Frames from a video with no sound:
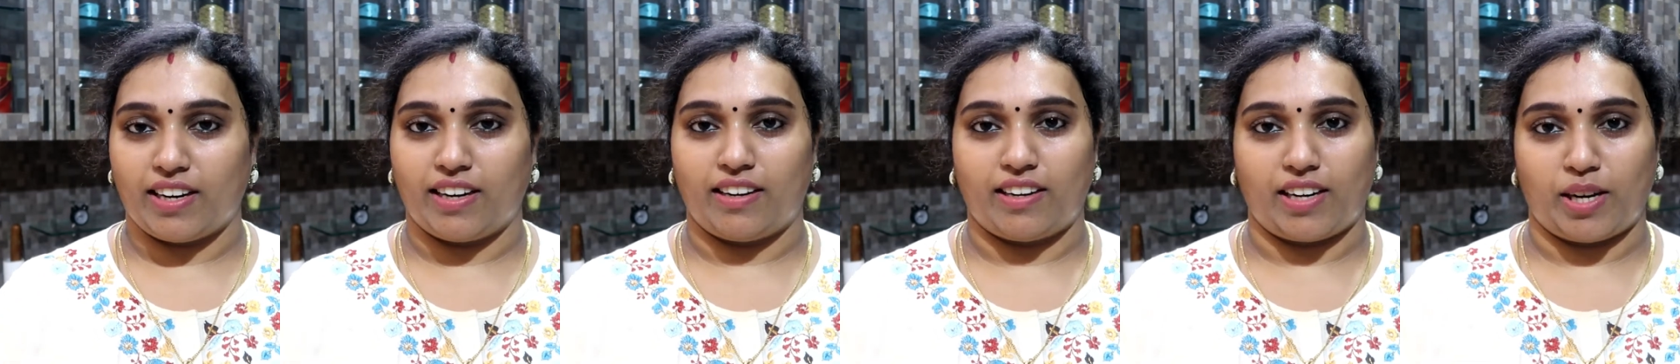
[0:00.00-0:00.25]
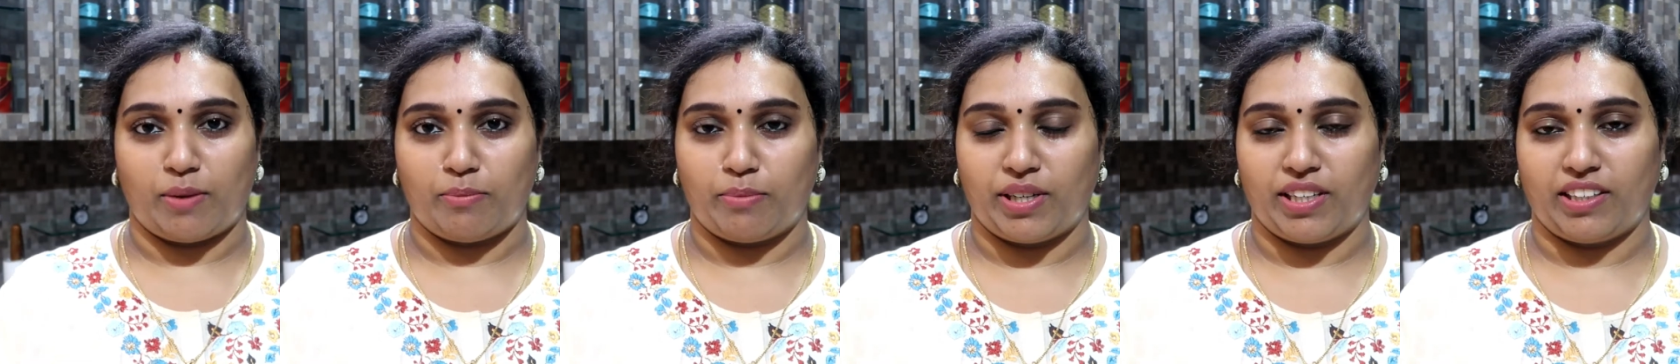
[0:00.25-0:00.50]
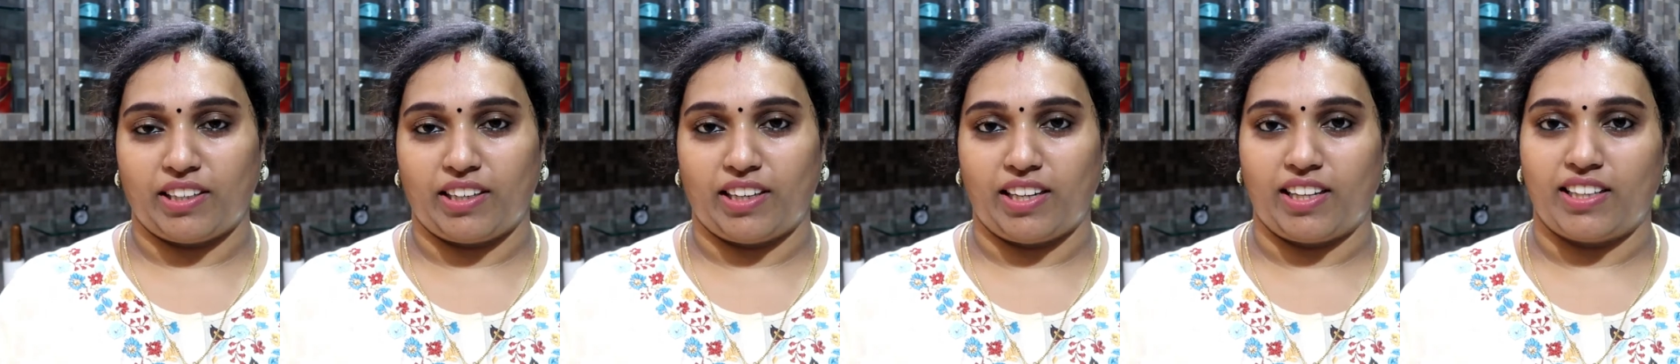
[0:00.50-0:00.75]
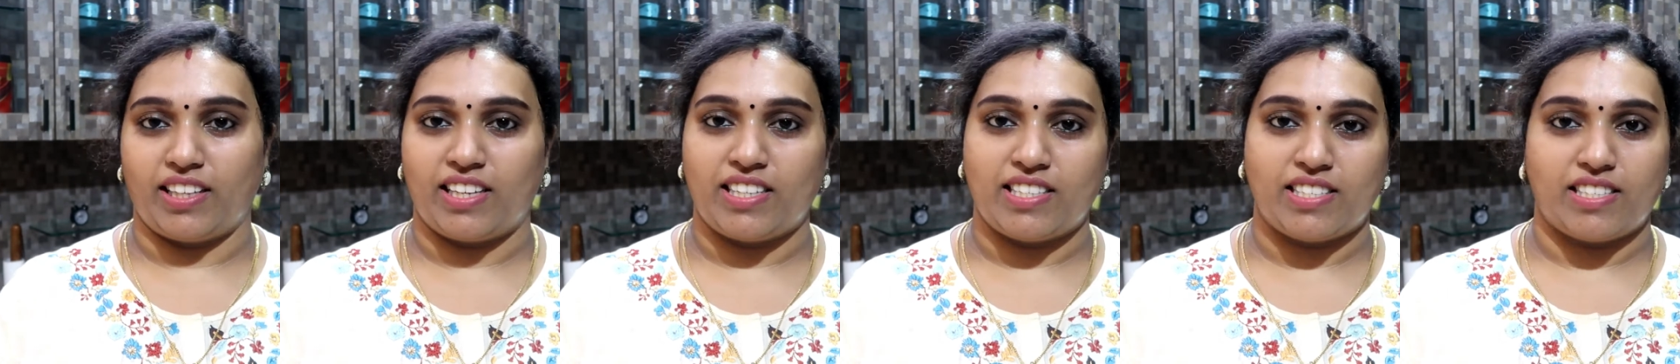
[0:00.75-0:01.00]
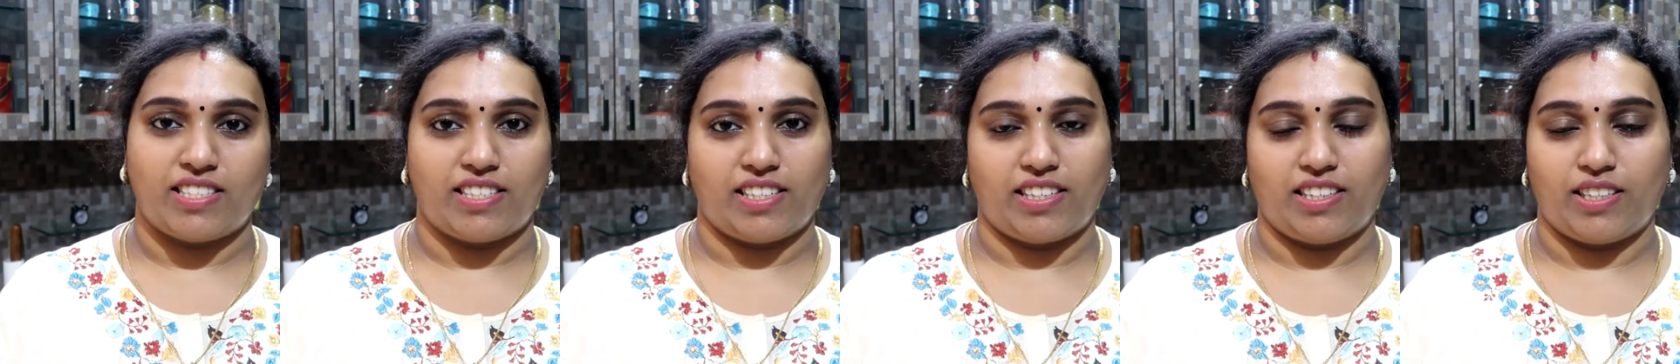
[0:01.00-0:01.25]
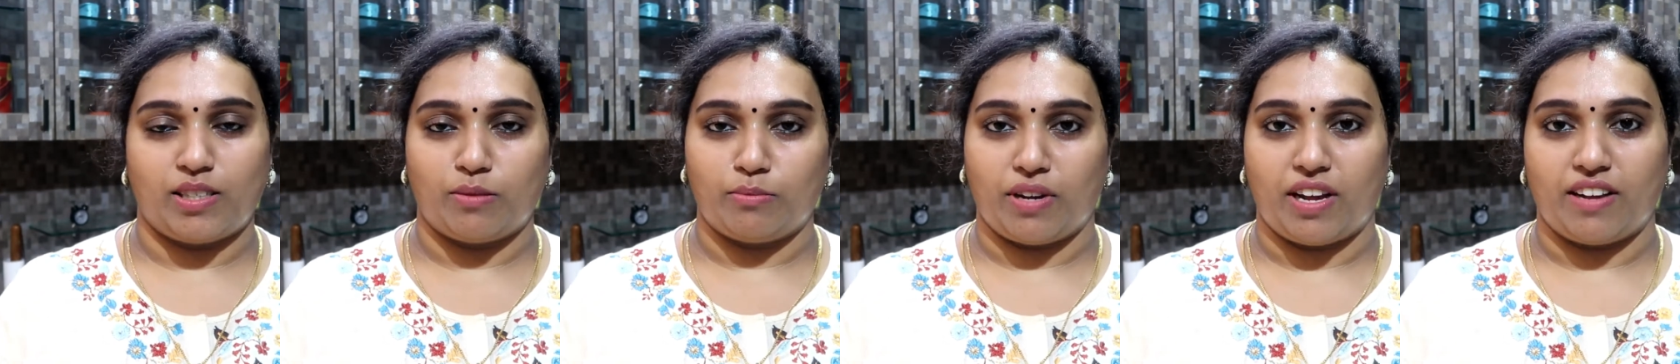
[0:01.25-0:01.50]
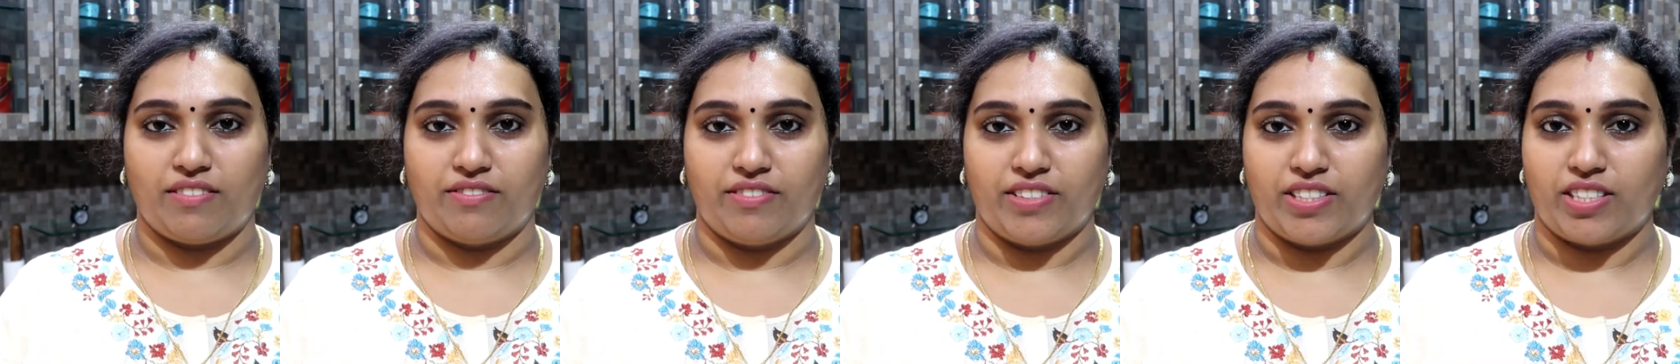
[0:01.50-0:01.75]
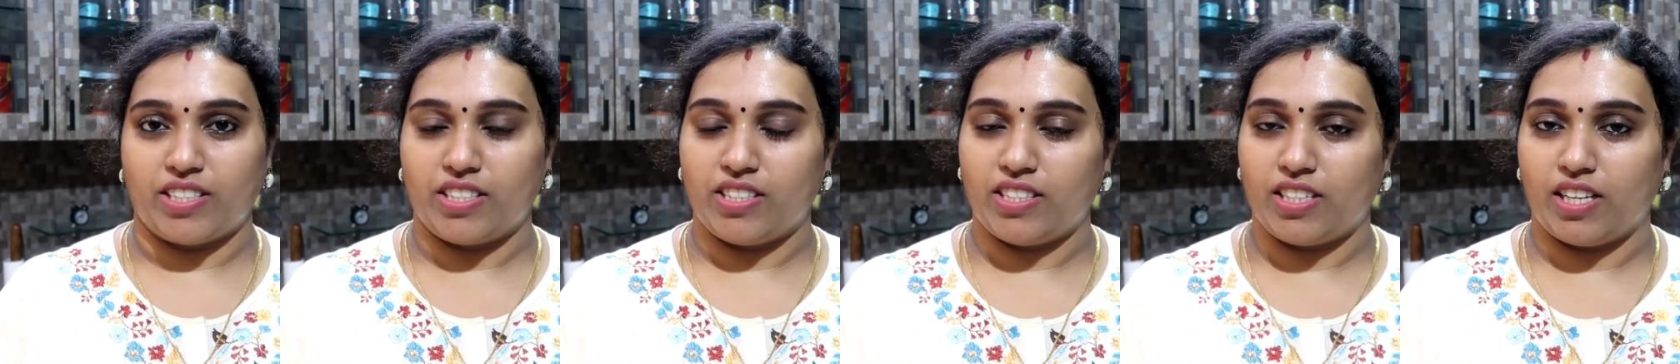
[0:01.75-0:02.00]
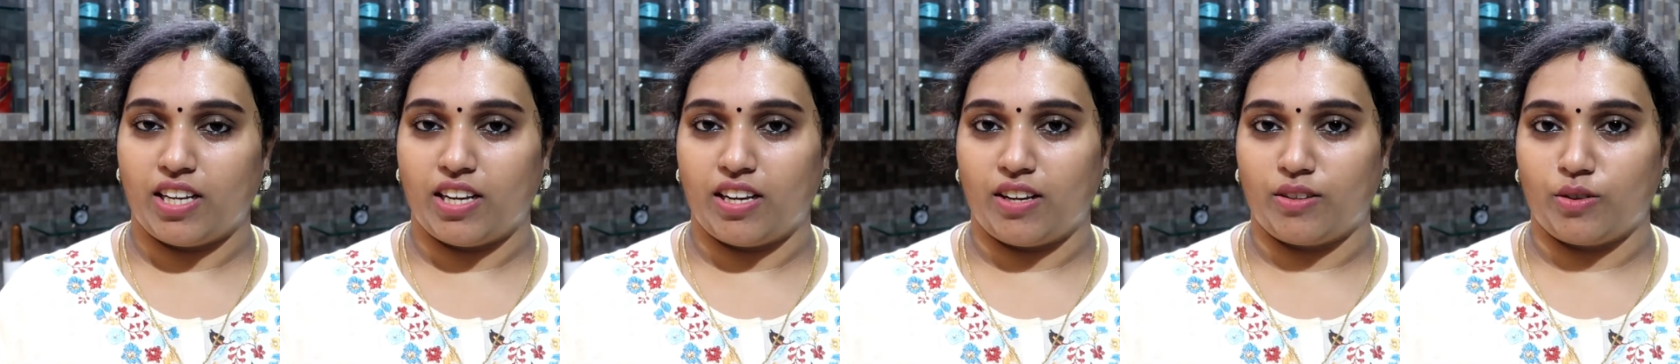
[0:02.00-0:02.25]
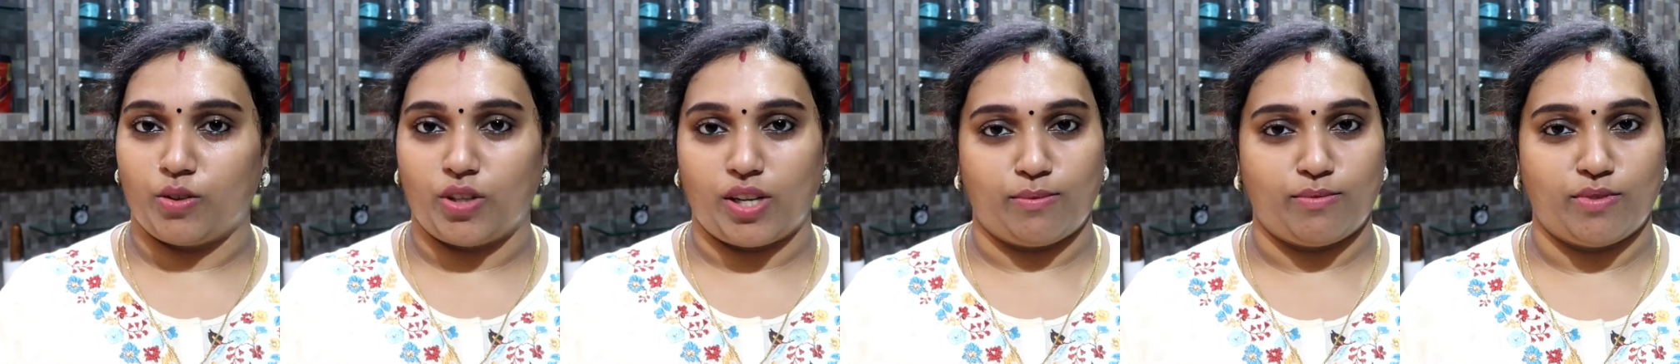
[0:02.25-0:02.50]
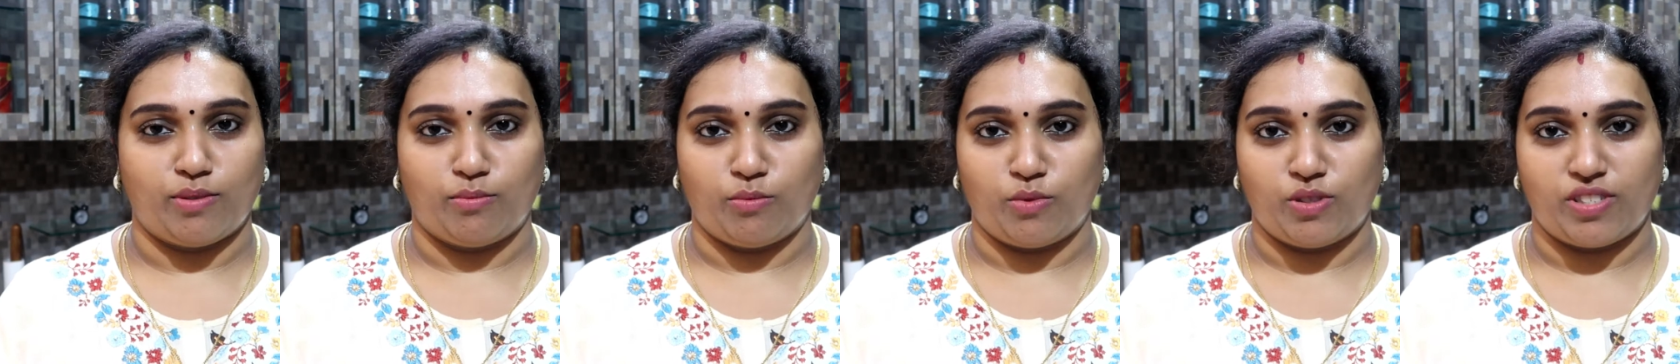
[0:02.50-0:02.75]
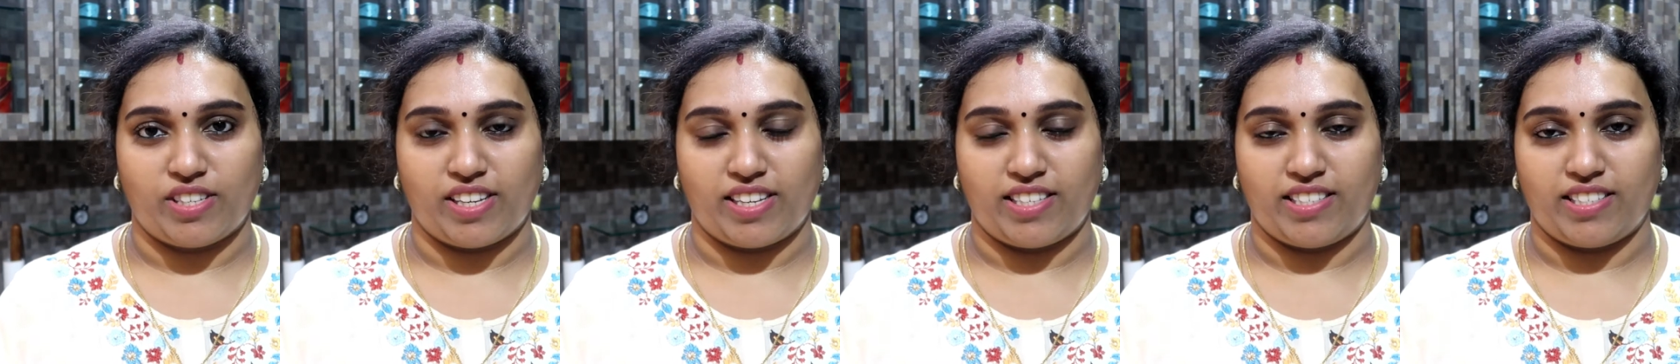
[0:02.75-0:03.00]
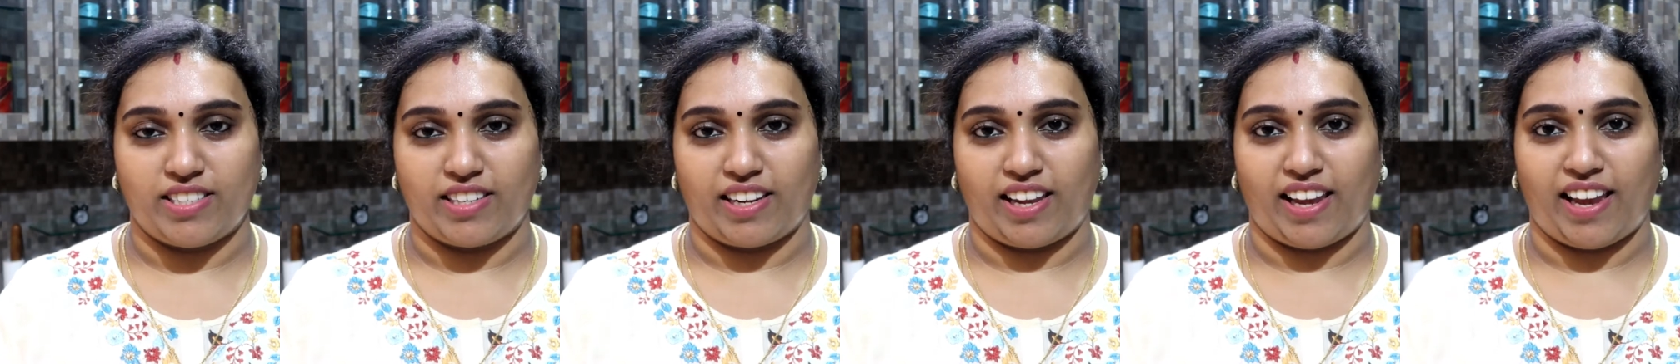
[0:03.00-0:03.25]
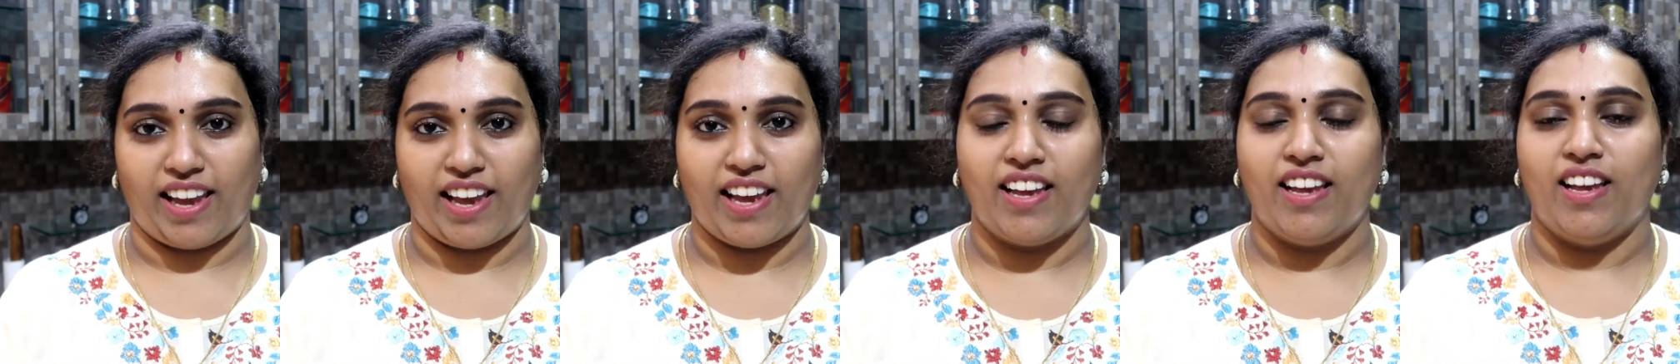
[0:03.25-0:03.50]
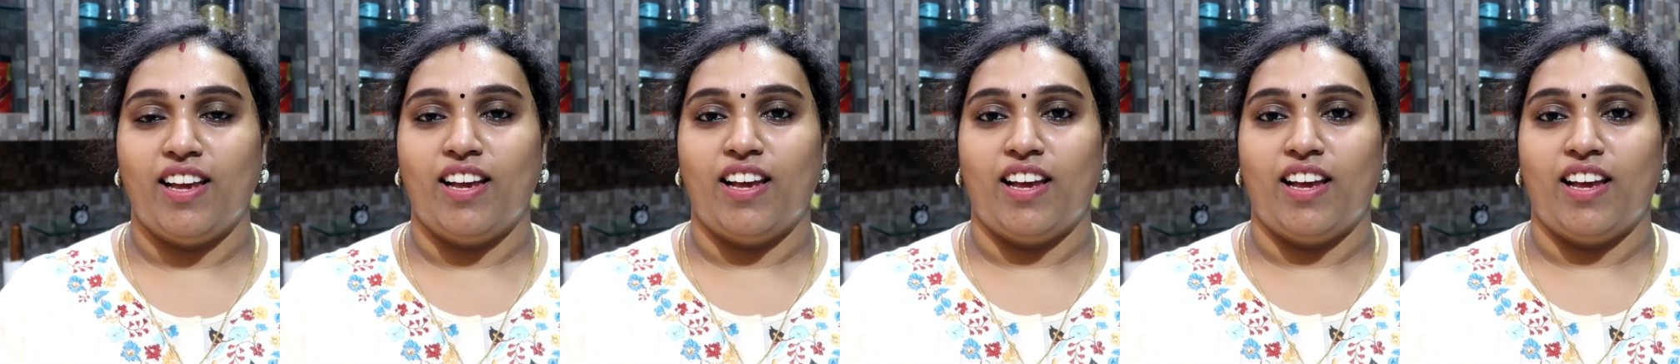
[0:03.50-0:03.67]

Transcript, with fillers: நான் ட்ரை பண்ண கிடையாது இன்ஸ்டன்ட் மாவு வச்சு நான் குலாப் ஜாமுன் செஞ்சுருக்கேன்